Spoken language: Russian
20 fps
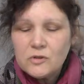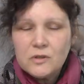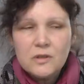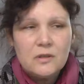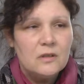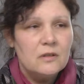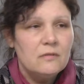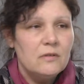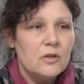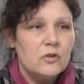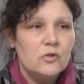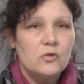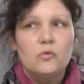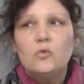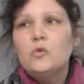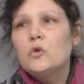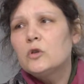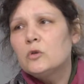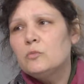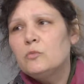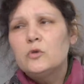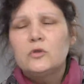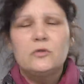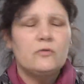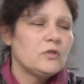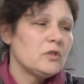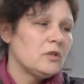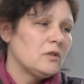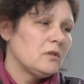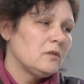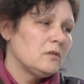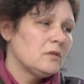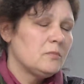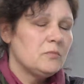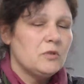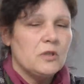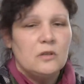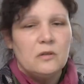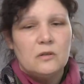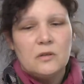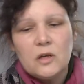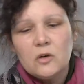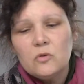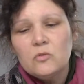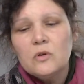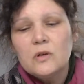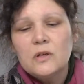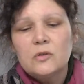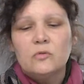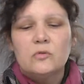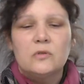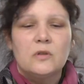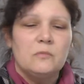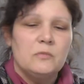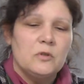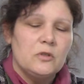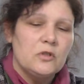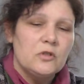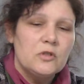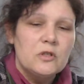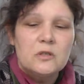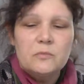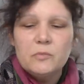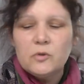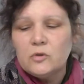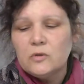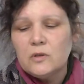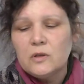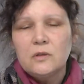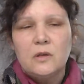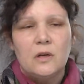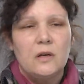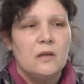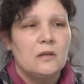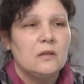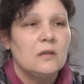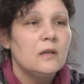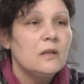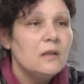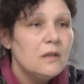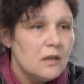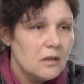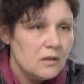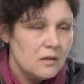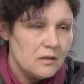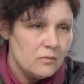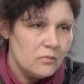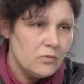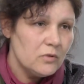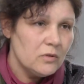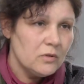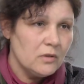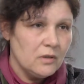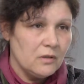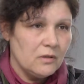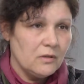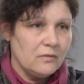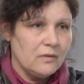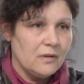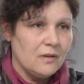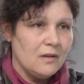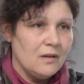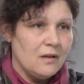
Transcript: стороны говорят, что О, это будет совершенно замечательная дорога, которая там на Дзержинск пойдет и так далее. Да нет, не будет этого.